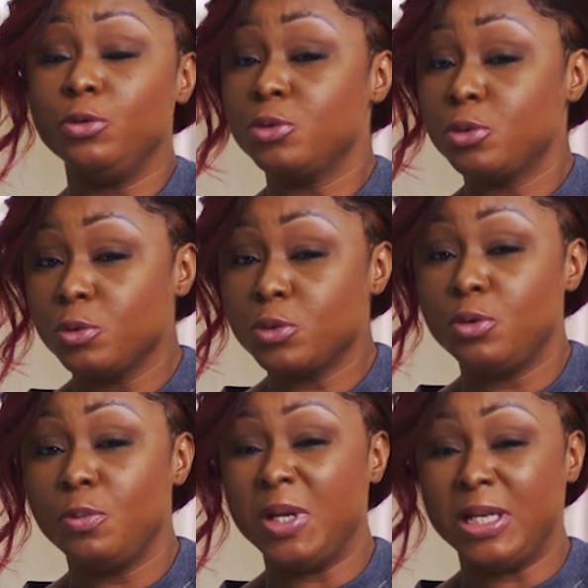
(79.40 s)
une
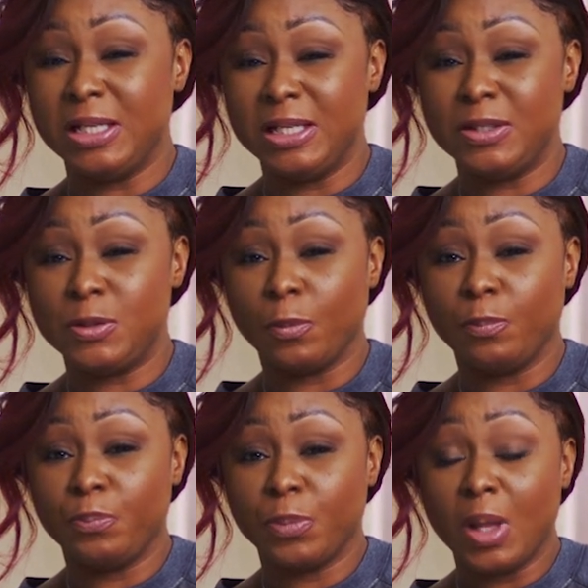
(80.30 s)
source de bénédiction.
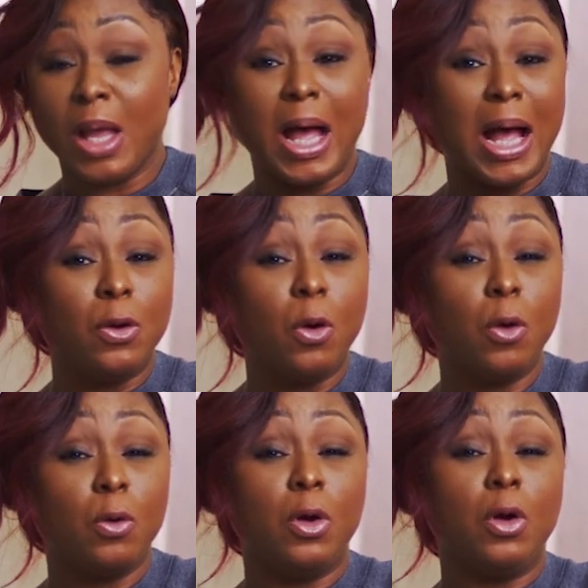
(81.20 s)

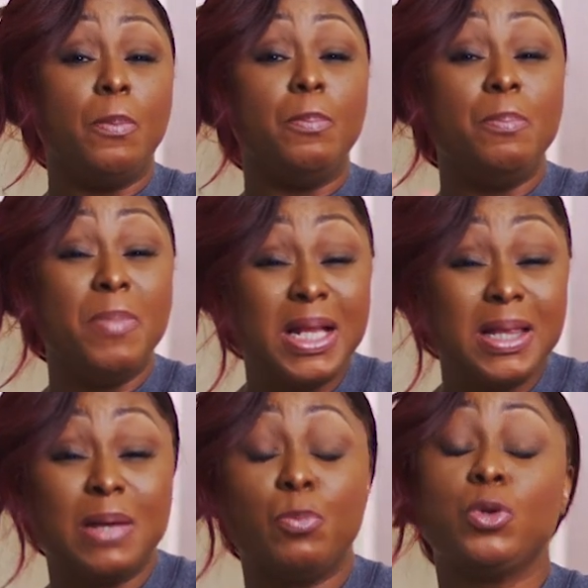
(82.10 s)
Alors,
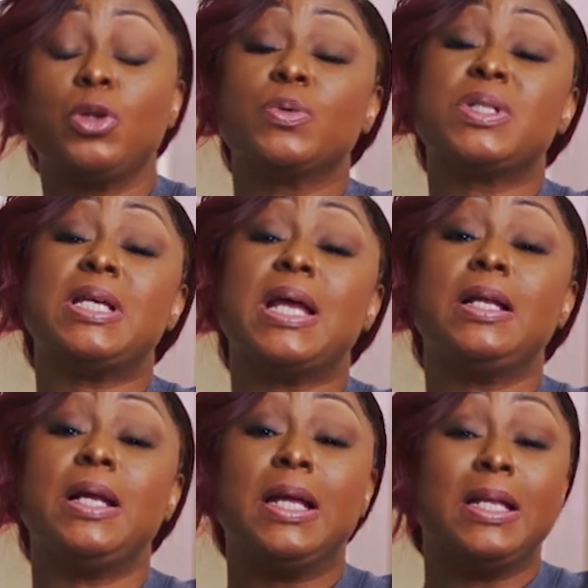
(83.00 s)
mets tes
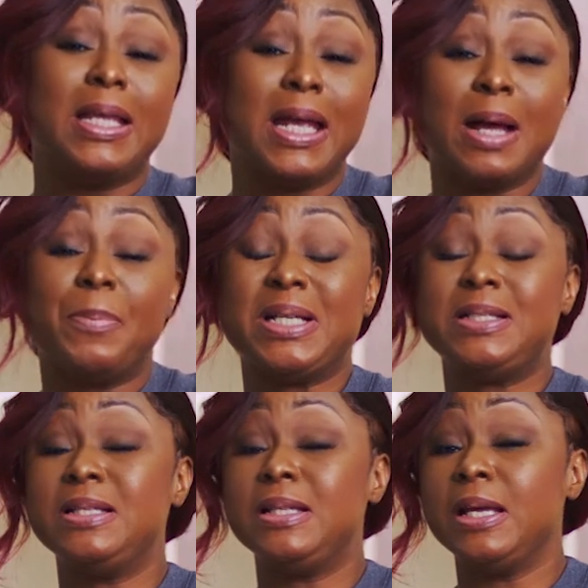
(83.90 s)
potentiels, tes
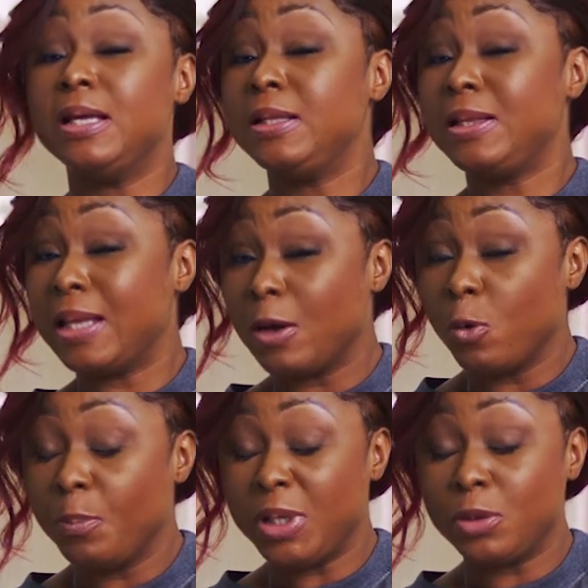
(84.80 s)
capacités, tes
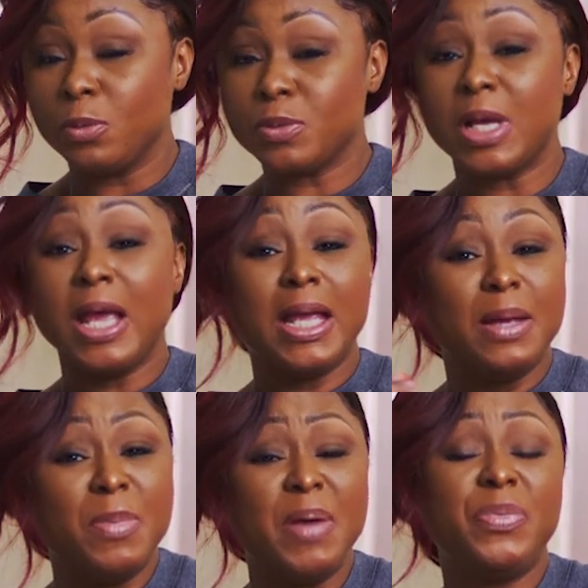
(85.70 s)
compétences
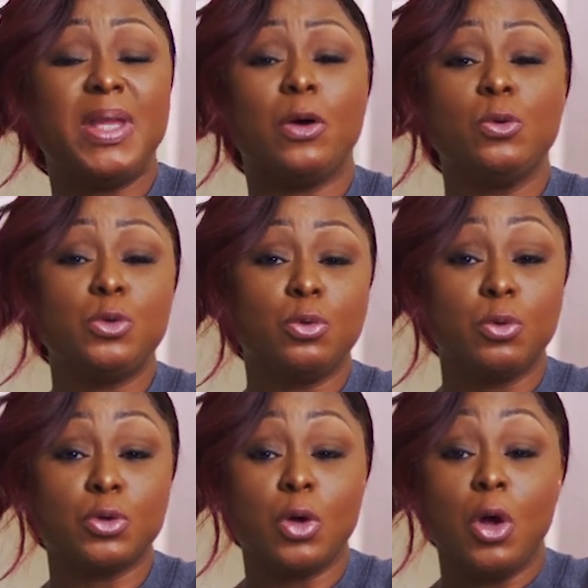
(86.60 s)
et même tes
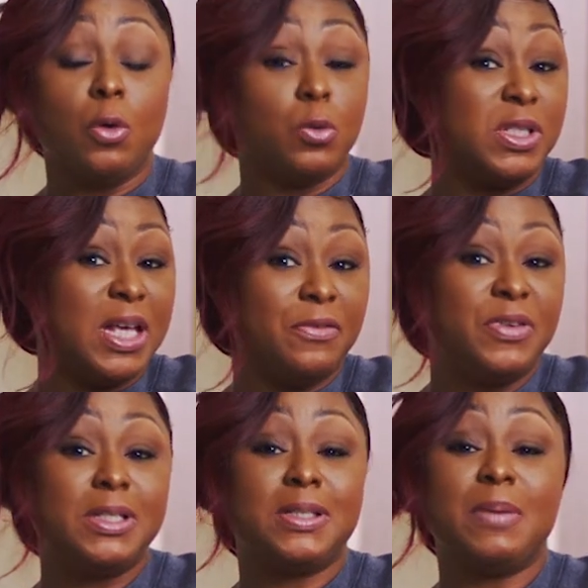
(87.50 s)
ressources au
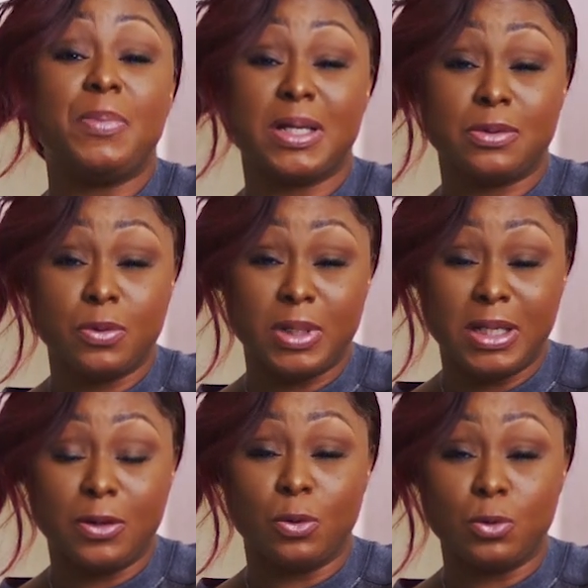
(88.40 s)
service des personnes
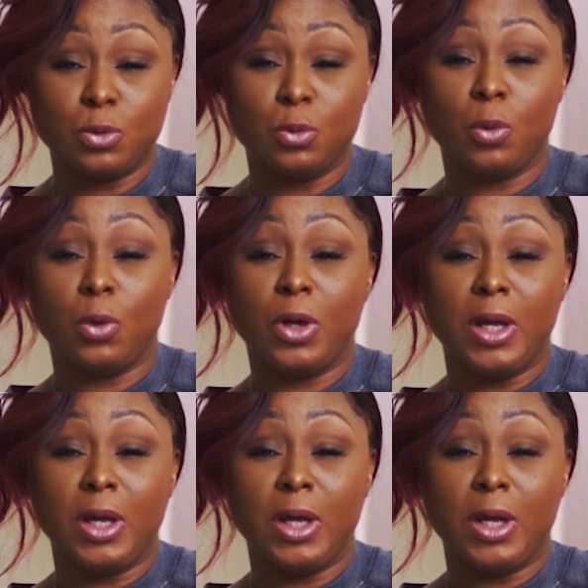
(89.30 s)
qui t'entourent.